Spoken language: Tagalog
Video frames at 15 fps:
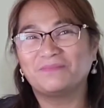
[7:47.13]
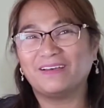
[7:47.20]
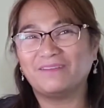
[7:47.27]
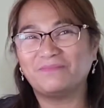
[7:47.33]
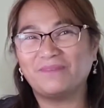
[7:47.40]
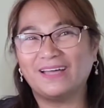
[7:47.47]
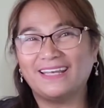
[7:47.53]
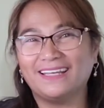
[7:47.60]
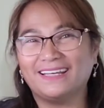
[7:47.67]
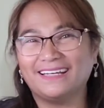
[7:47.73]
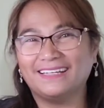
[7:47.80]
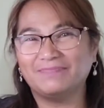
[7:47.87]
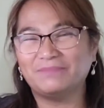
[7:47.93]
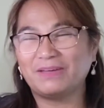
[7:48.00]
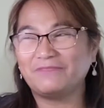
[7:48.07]
Ma'am,
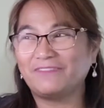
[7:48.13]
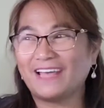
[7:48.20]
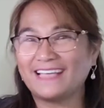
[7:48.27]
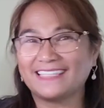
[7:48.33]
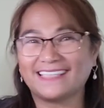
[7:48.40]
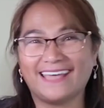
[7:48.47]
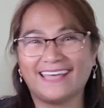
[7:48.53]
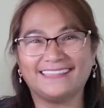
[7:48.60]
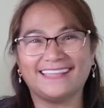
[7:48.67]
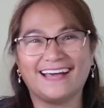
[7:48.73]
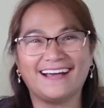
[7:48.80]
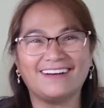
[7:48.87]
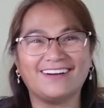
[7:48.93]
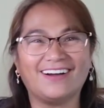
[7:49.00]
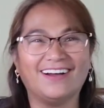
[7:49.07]
may flashlight
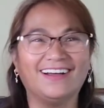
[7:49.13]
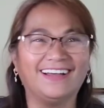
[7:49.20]
na ako.